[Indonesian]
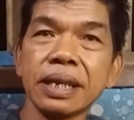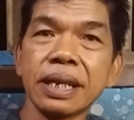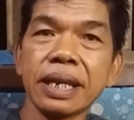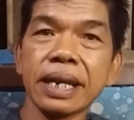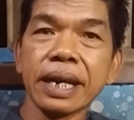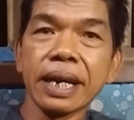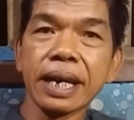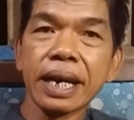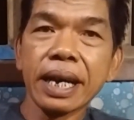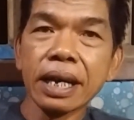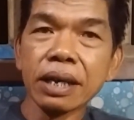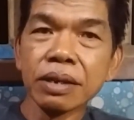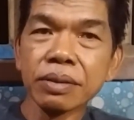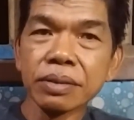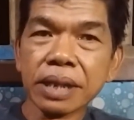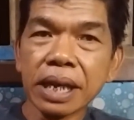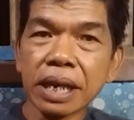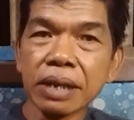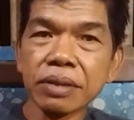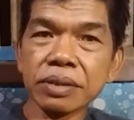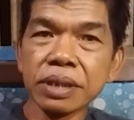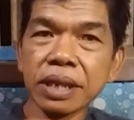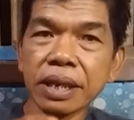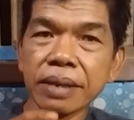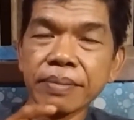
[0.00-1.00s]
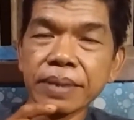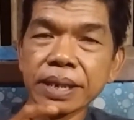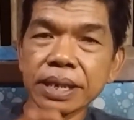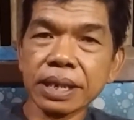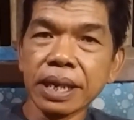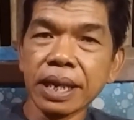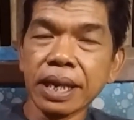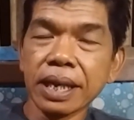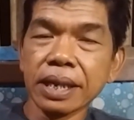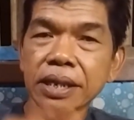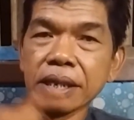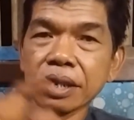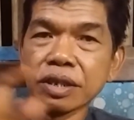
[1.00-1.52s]
Nah, kalau tanggung jawab
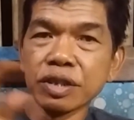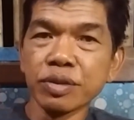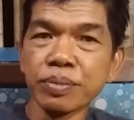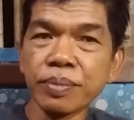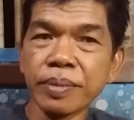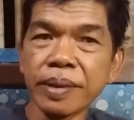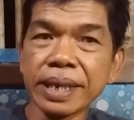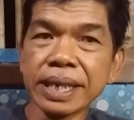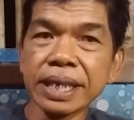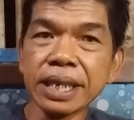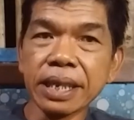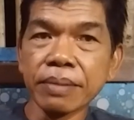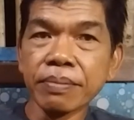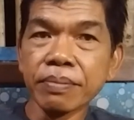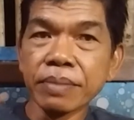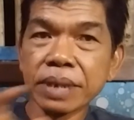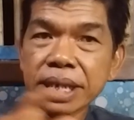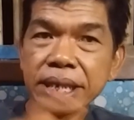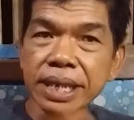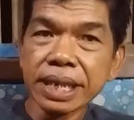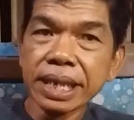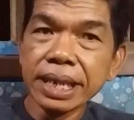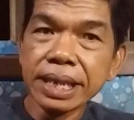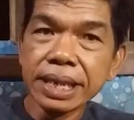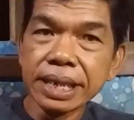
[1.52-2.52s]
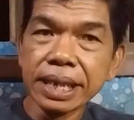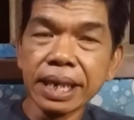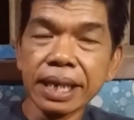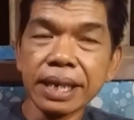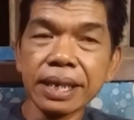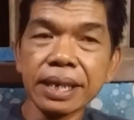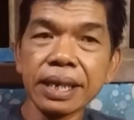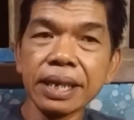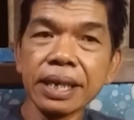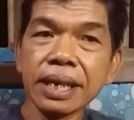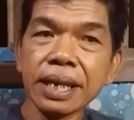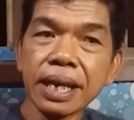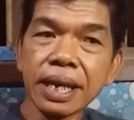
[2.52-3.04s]
masyarakat harus membayar,
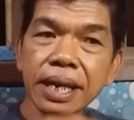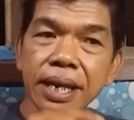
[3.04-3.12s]
mestinya